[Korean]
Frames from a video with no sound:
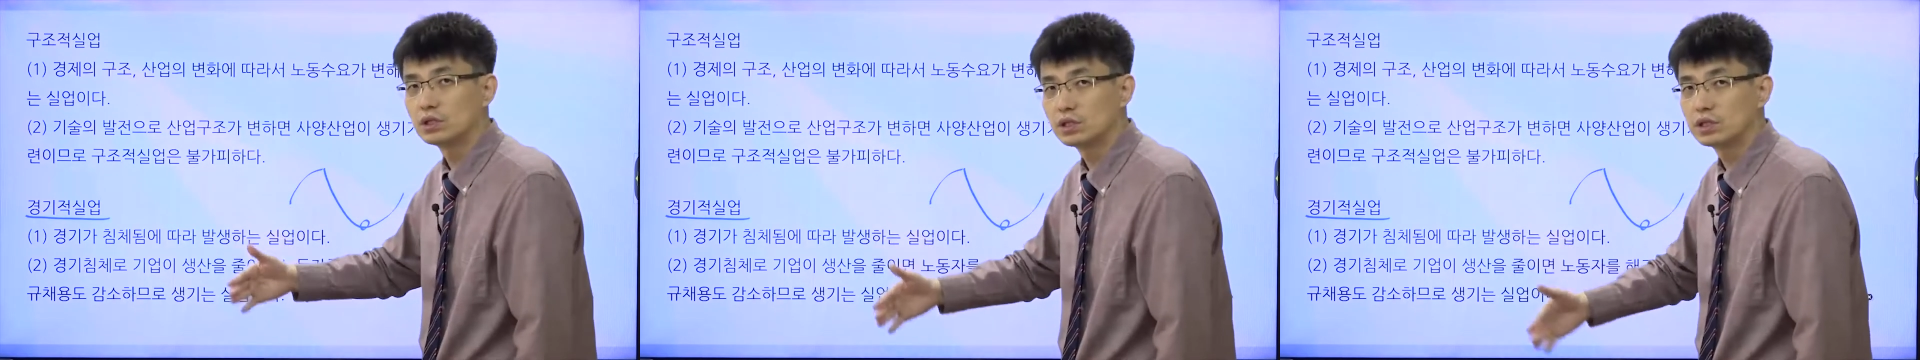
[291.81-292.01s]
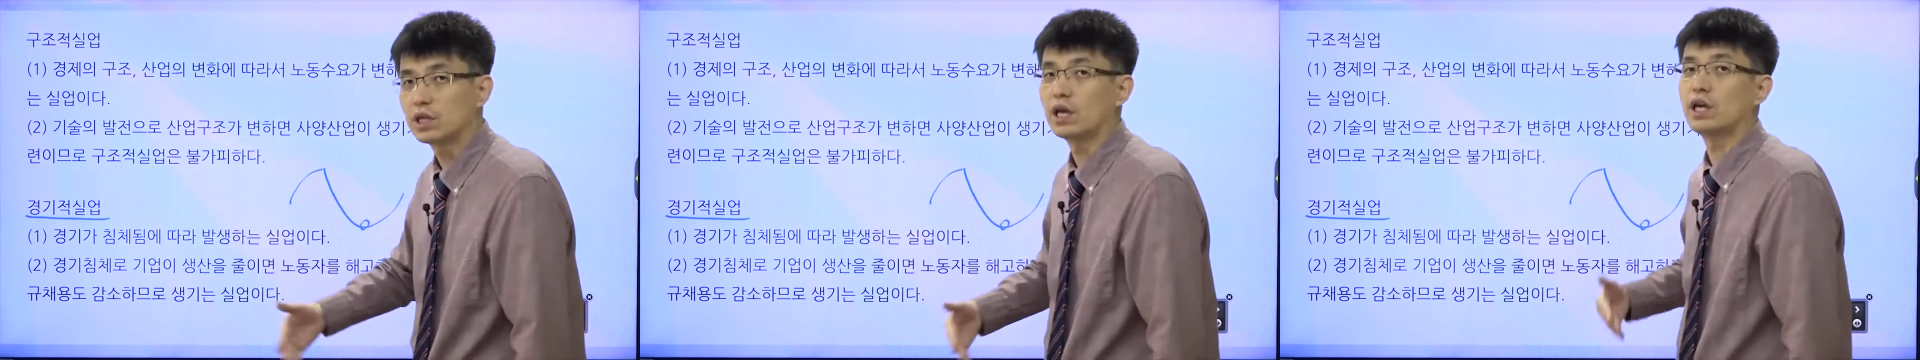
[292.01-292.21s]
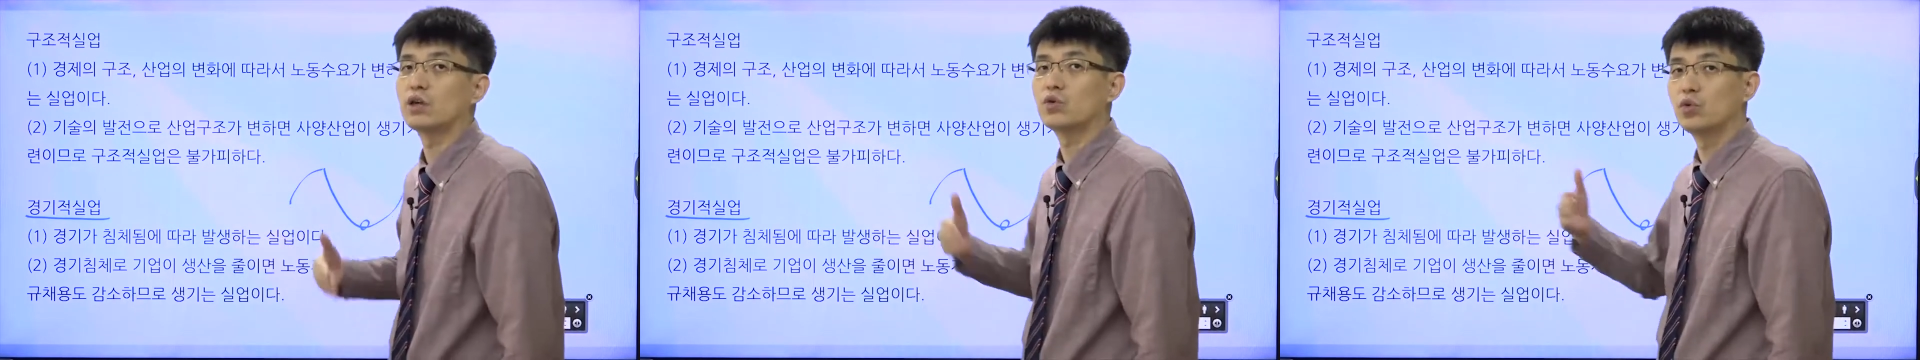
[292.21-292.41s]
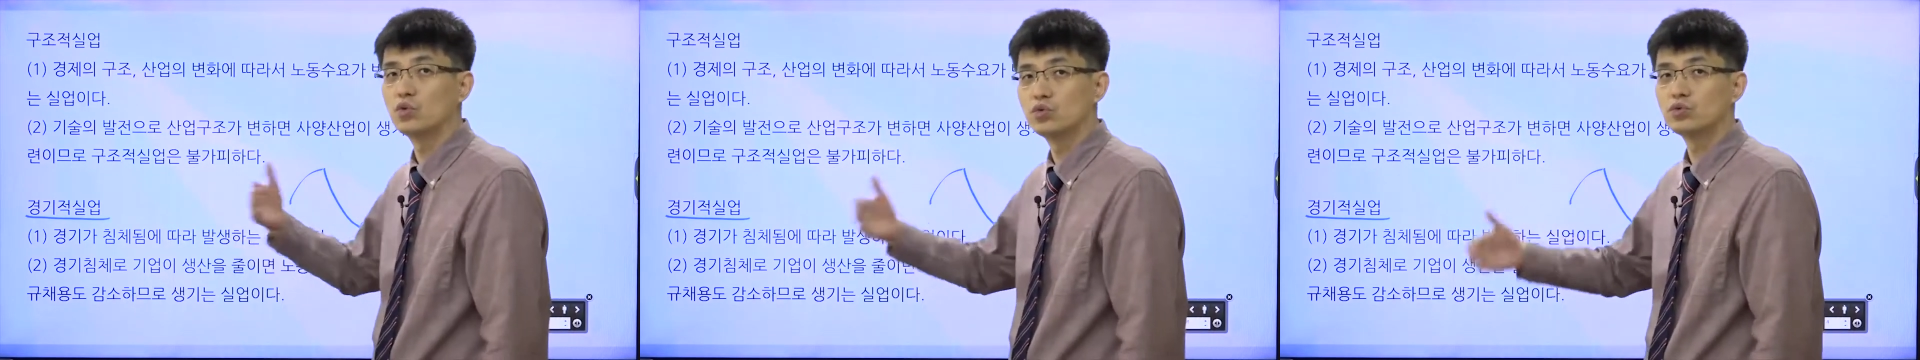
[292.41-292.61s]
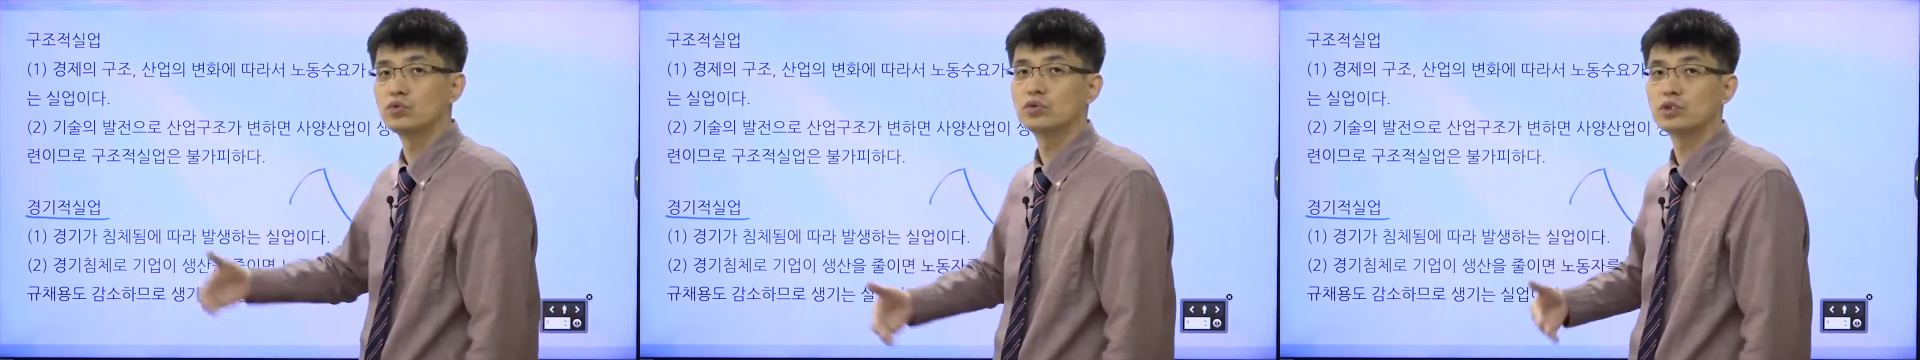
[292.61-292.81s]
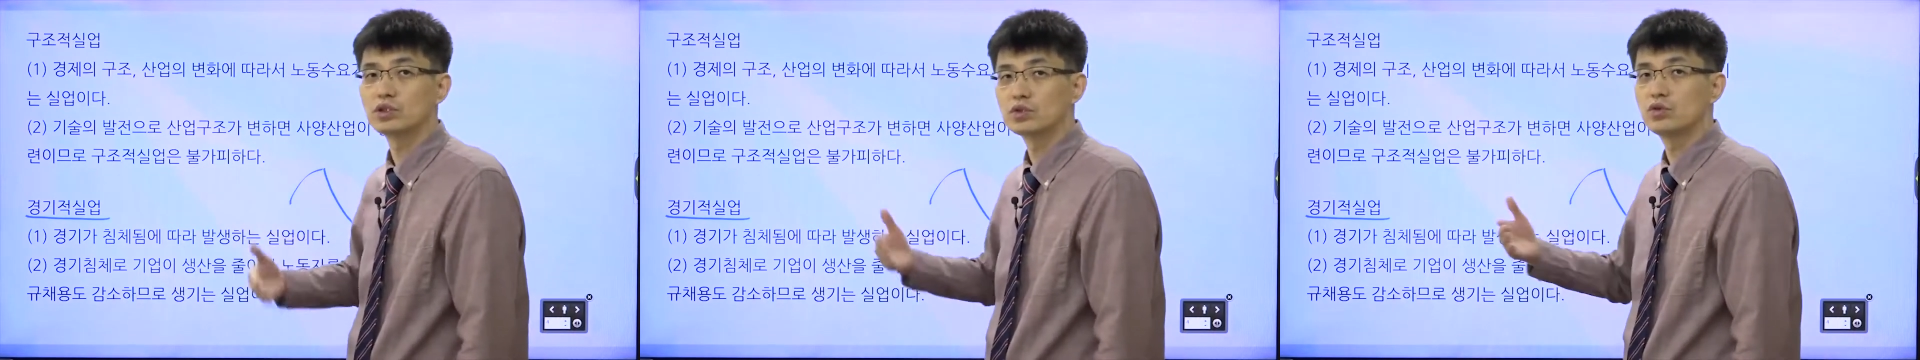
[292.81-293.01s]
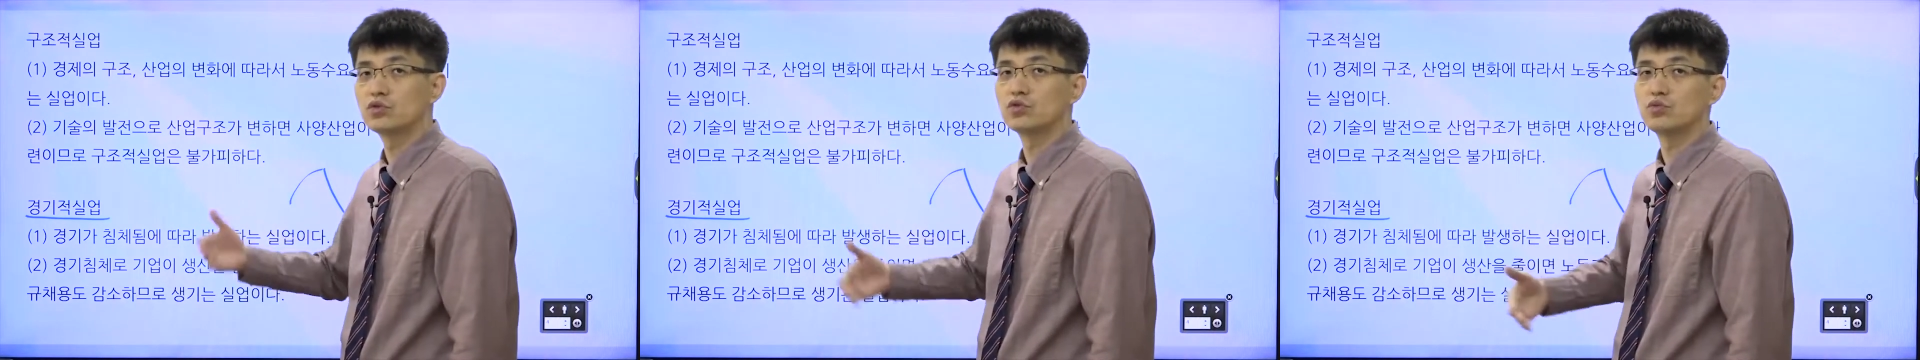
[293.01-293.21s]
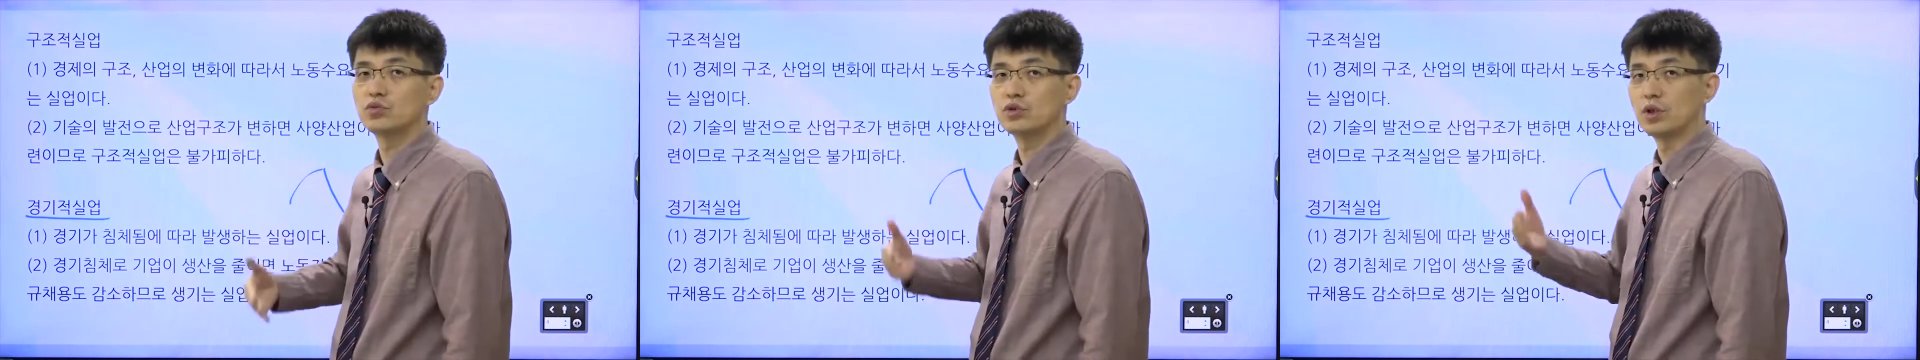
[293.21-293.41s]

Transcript: 재교육을 시켜주면